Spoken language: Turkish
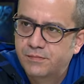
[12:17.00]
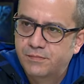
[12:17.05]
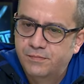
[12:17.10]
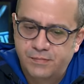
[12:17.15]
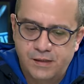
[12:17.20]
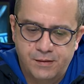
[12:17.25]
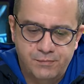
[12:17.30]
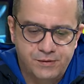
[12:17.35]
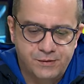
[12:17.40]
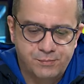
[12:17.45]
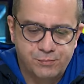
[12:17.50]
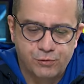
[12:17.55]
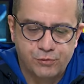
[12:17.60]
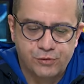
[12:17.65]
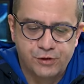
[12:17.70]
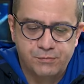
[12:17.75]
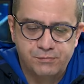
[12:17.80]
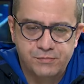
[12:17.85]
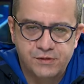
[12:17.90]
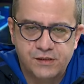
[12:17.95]
yani biz
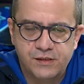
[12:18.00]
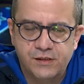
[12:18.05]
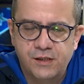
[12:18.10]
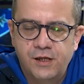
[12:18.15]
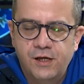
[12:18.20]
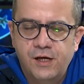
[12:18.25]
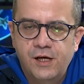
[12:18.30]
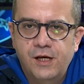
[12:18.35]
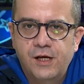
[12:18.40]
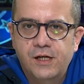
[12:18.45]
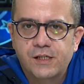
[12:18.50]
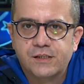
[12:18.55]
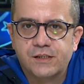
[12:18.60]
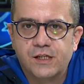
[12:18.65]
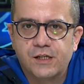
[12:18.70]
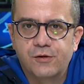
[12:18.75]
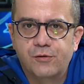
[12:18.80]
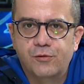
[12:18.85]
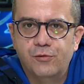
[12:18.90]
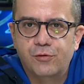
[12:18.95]
programımızı
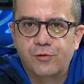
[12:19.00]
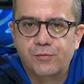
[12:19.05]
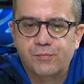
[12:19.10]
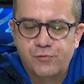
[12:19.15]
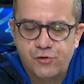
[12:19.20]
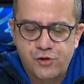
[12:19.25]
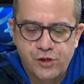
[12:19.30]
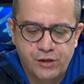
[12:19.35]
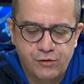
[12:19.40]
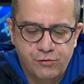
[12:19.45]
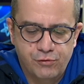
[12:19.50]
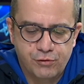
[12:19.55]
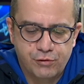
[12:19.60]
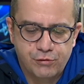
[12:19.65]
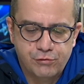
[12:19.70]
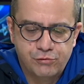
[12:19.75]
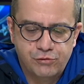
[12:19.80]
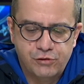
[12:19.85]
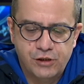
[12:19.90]
salı günü çekiyoruz.